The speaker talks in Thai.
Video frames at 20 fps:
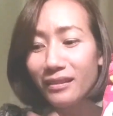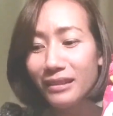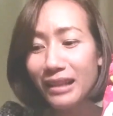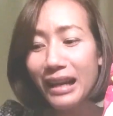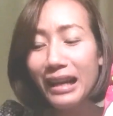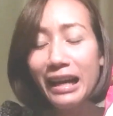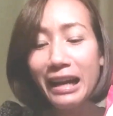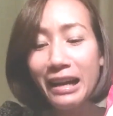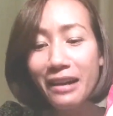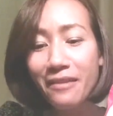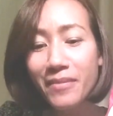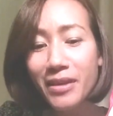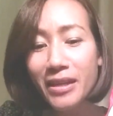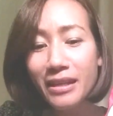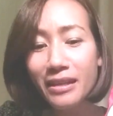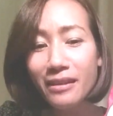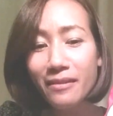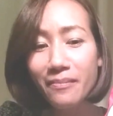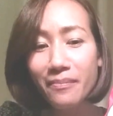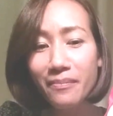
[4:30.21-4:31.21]
ถ้าใคร
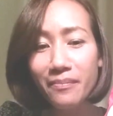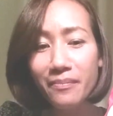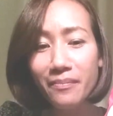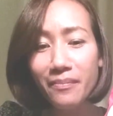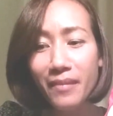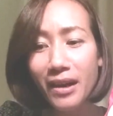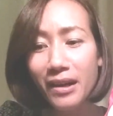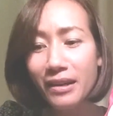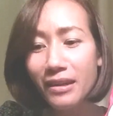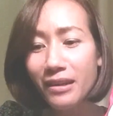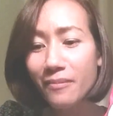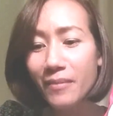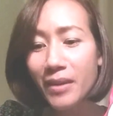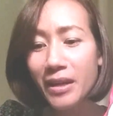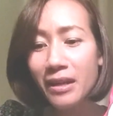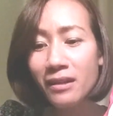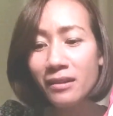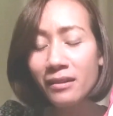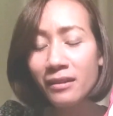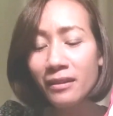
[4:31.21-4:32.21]
ไม่ไม่
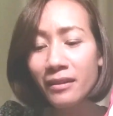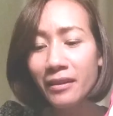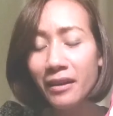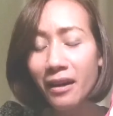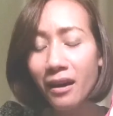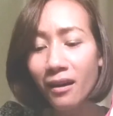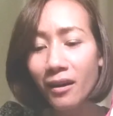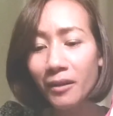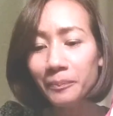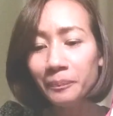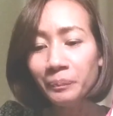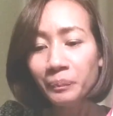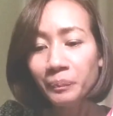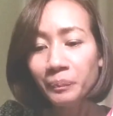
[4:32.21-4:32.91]
ไม่เคยเอ่อ